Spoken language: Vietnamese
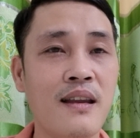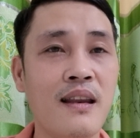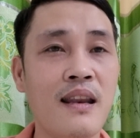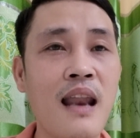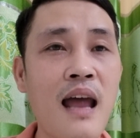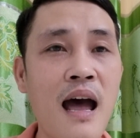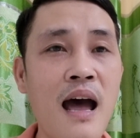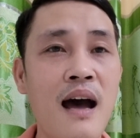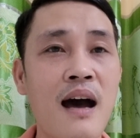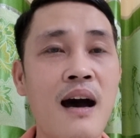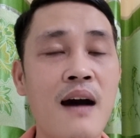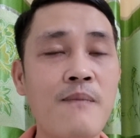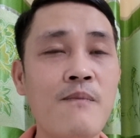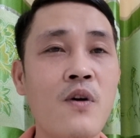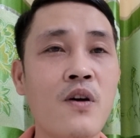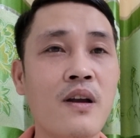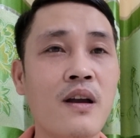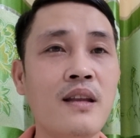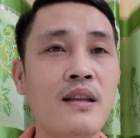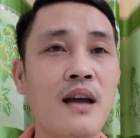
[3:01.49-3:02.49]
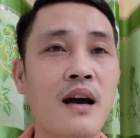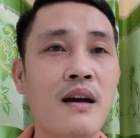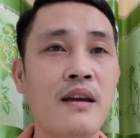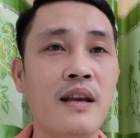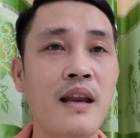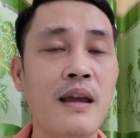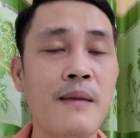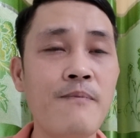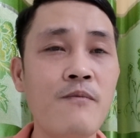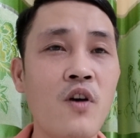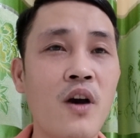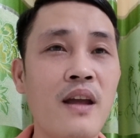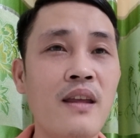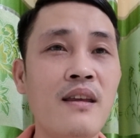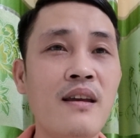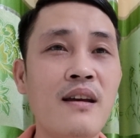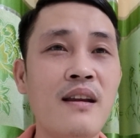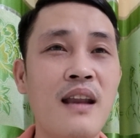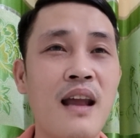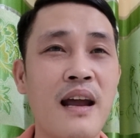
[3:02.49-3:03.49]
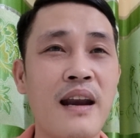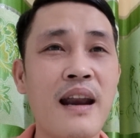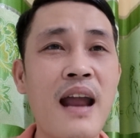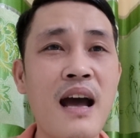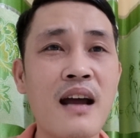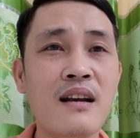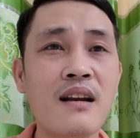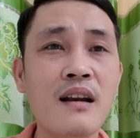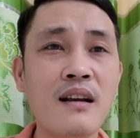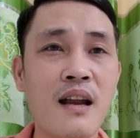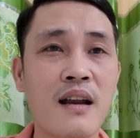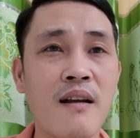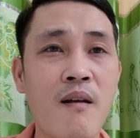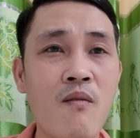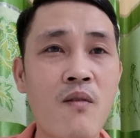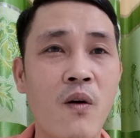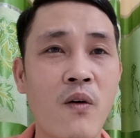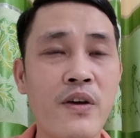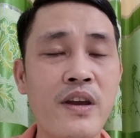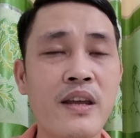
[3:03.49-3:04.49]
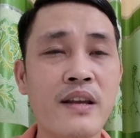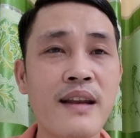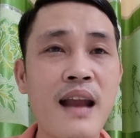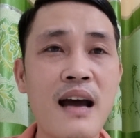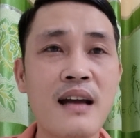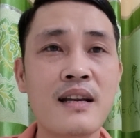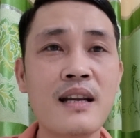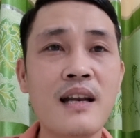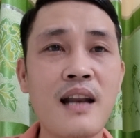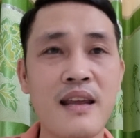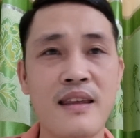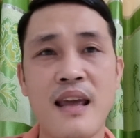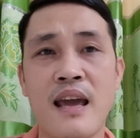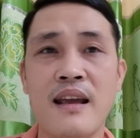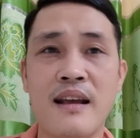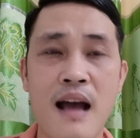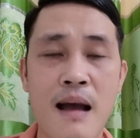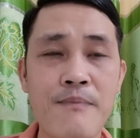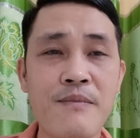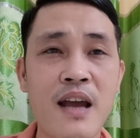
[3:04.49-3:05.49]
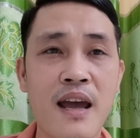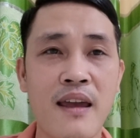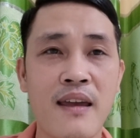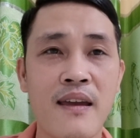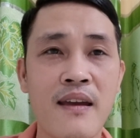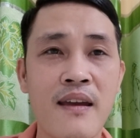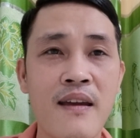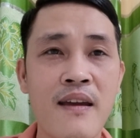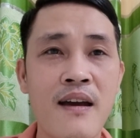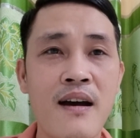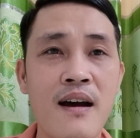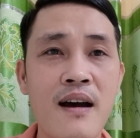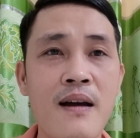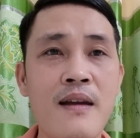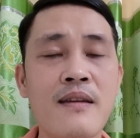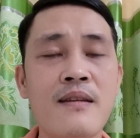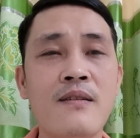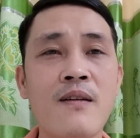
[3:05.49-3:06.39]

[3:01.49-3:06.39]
là ở một cái thời điểm gọi như là đang rất là nóng hổi đang rất là nhạy cảm này à,